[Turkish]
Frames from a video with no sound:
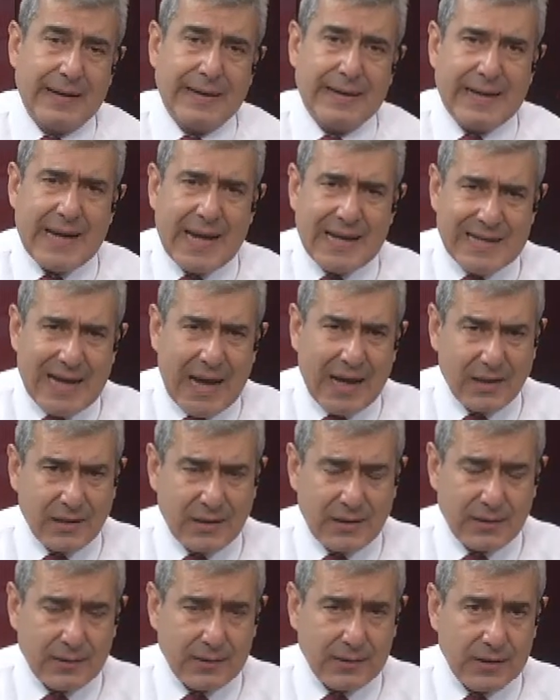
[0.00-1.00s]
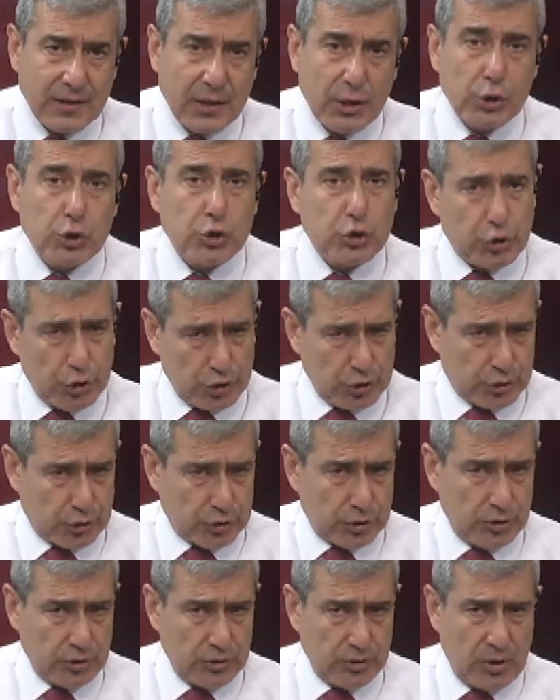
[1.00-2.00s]
Neden?
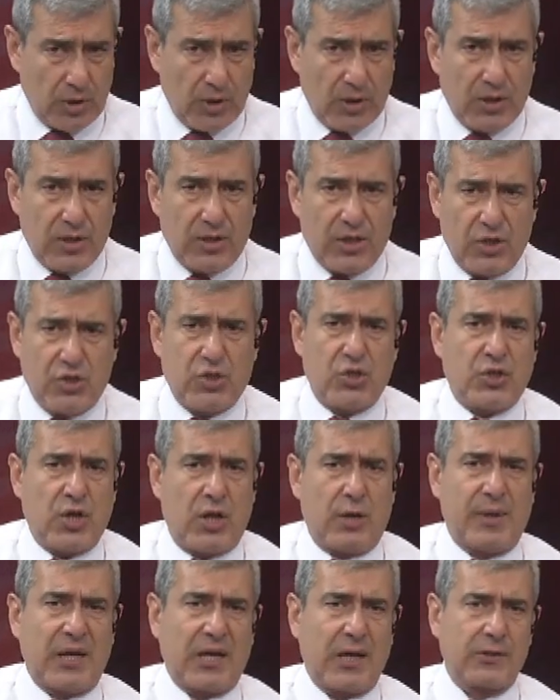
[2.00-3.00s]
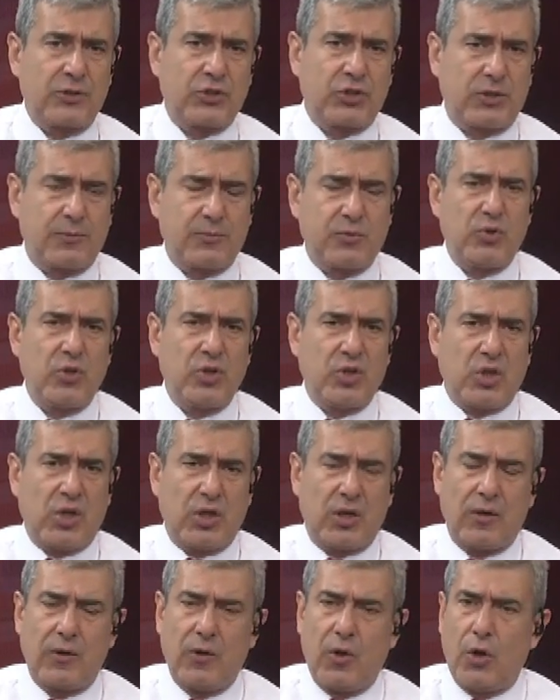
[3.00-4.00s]
Çünkü İçişleri Bakanı çıkıp diyor
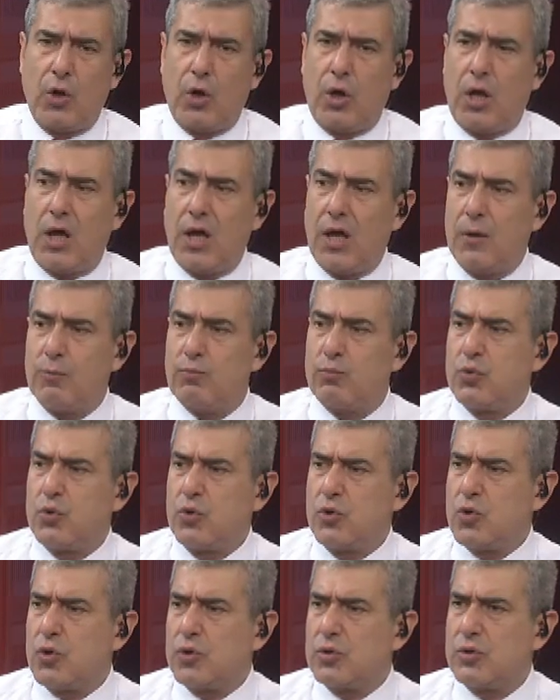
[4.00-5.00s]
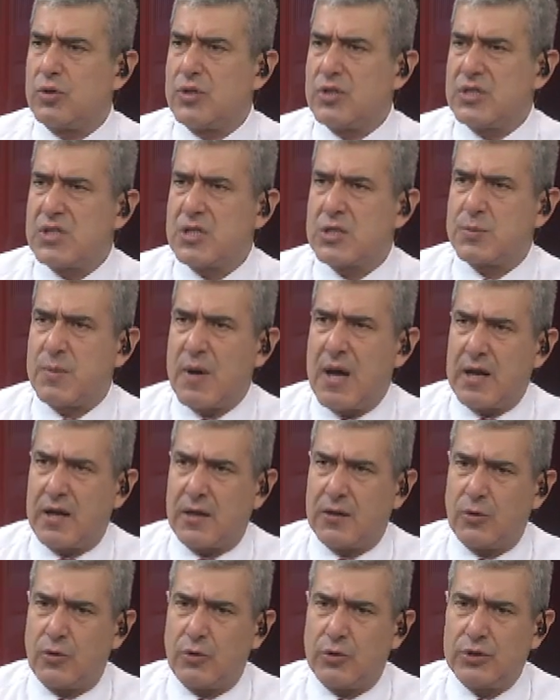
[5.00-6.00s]
ki e, bu konu istismar
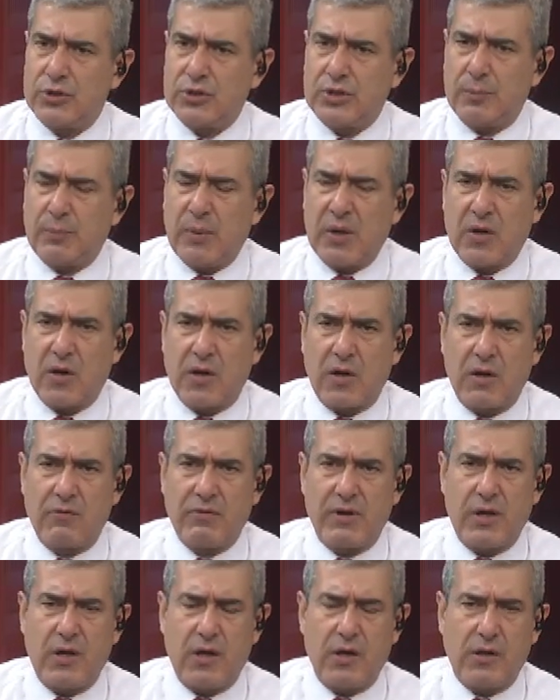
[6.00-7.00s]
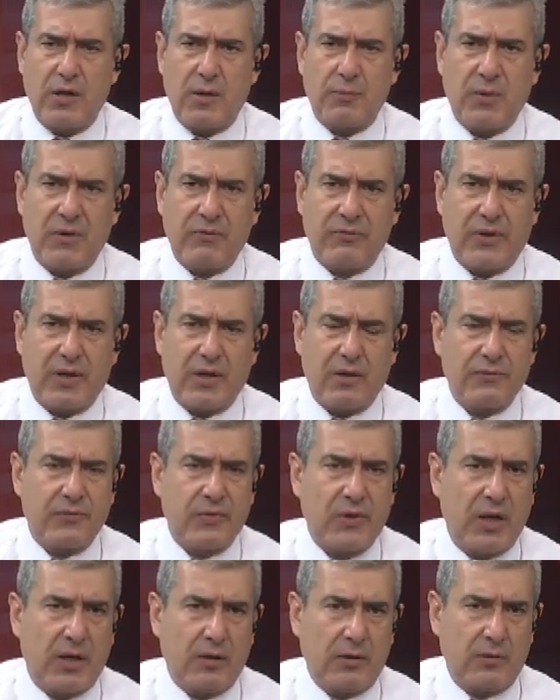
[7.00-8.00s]
ediliyor. İşte PKK ve HDP falan
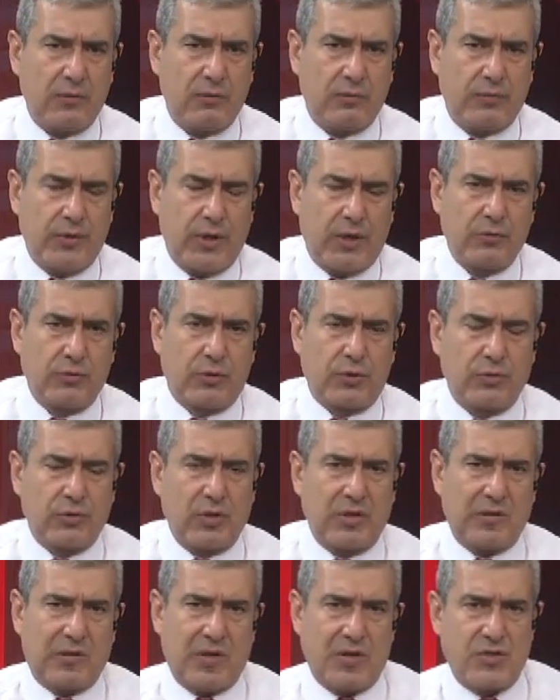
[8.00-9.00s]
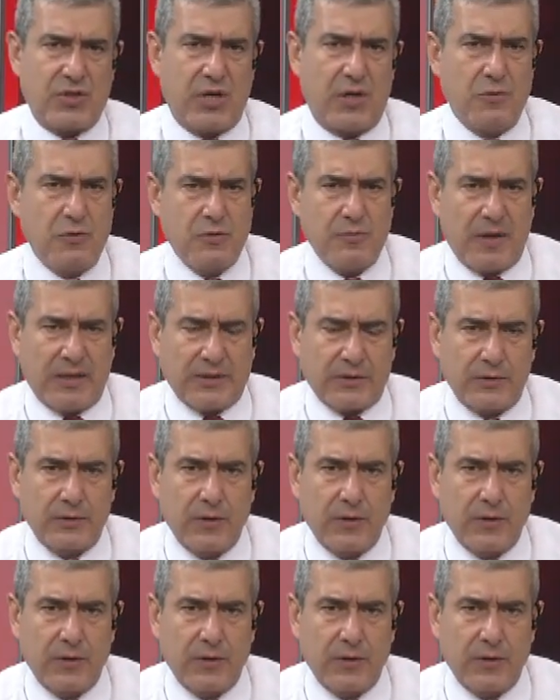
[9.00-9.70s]
filan. Yahu ortada tecavüz var.